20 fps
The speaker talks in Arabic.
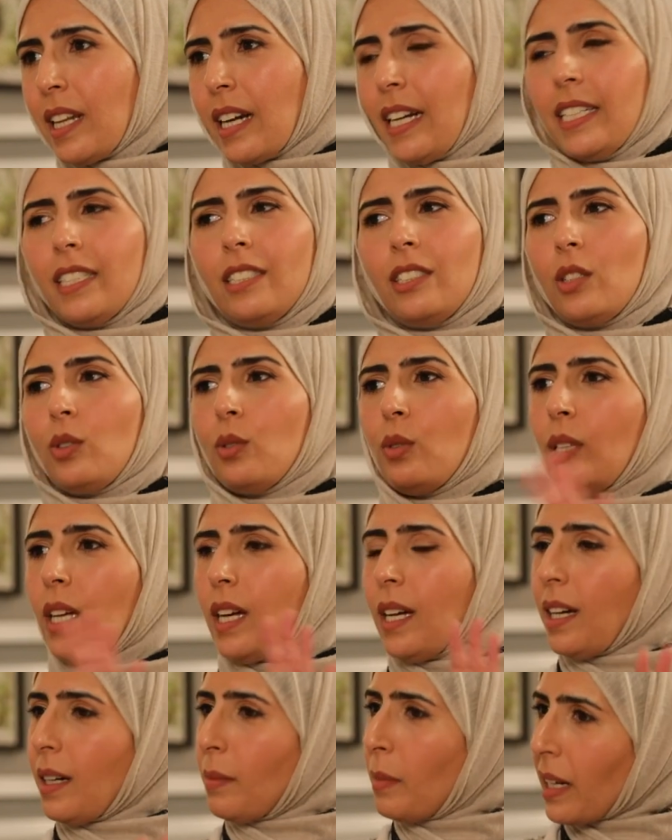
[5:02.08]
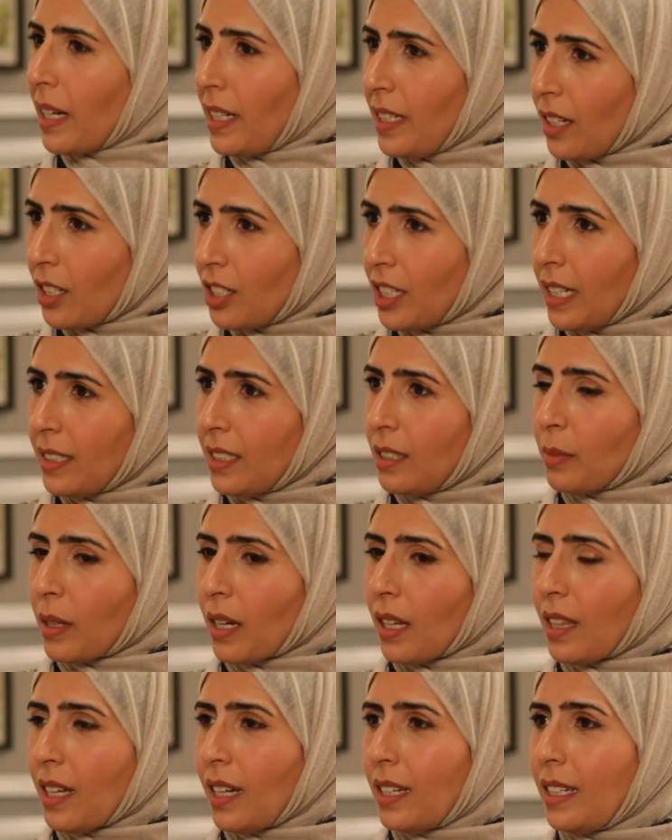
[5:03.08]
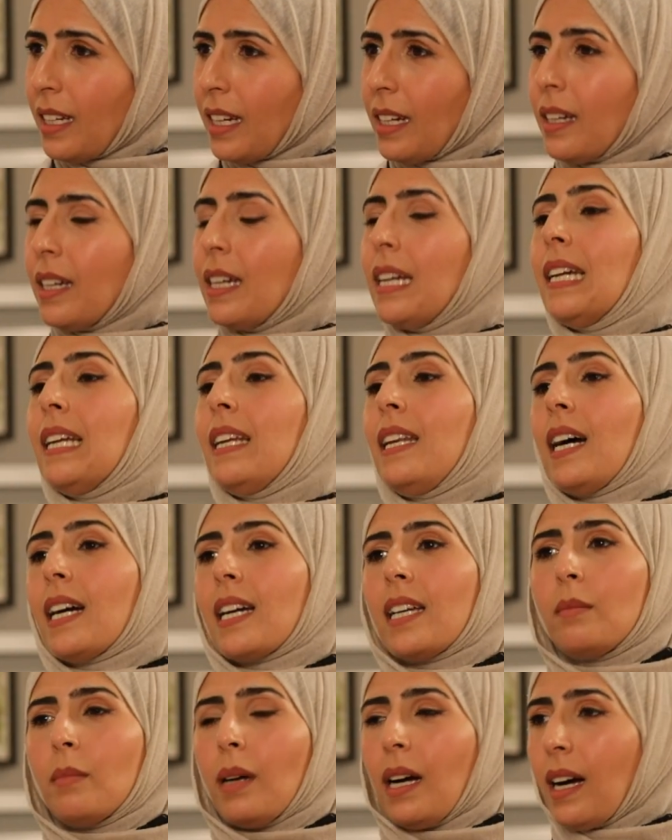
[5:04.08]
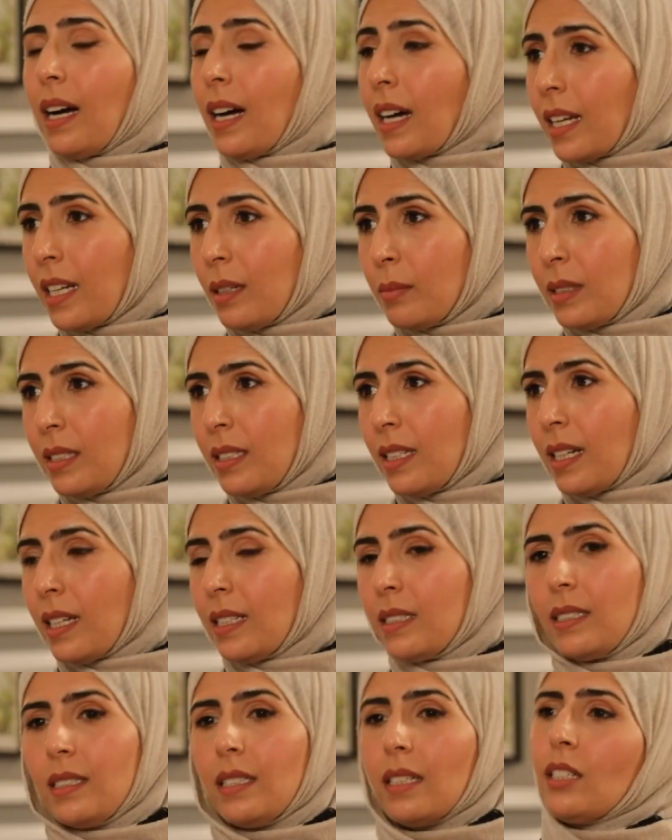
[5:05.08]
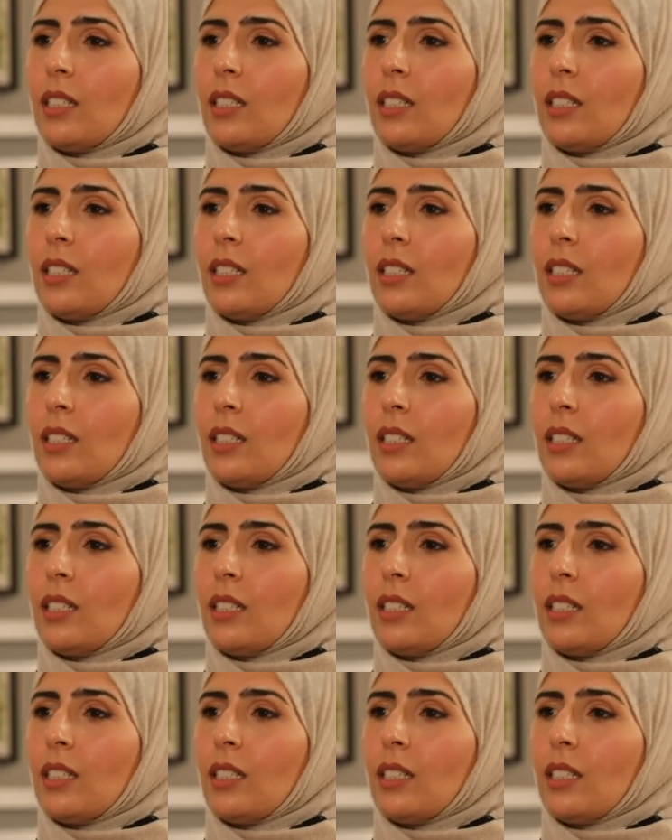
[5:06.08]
اللي راح ينزلونه ما راح يرجع يزيد مره ثانيه لكن مع اغلب الناس